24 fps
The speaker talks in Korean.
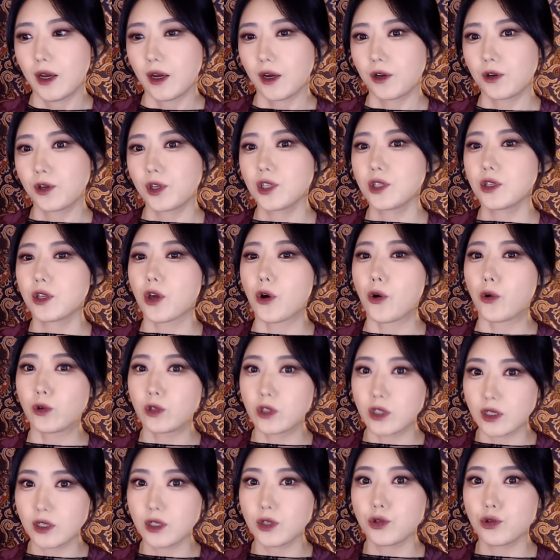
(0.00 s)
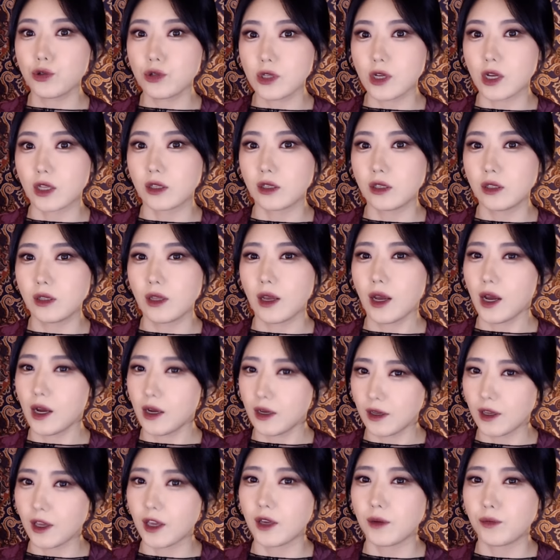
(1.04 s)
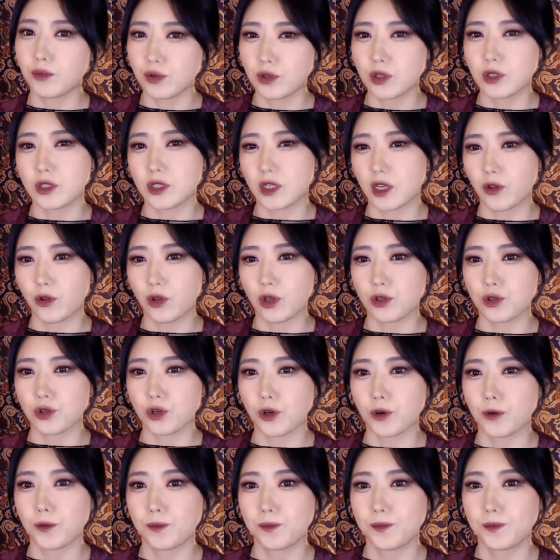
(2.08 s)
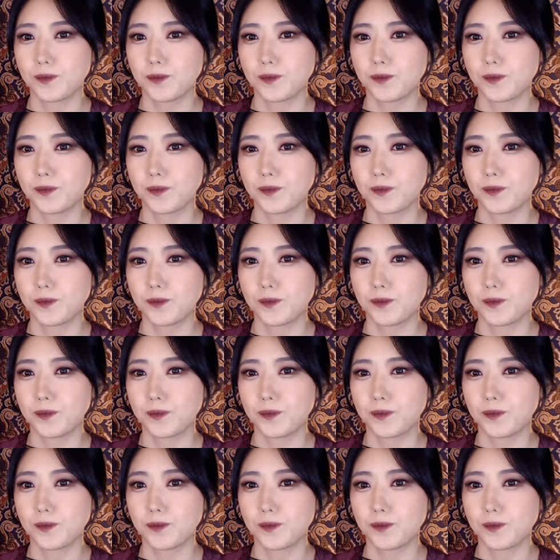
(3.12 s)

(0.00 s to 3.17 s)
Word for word: 그렇게 경찰의 수사는 한계에 부딪히게 되죠.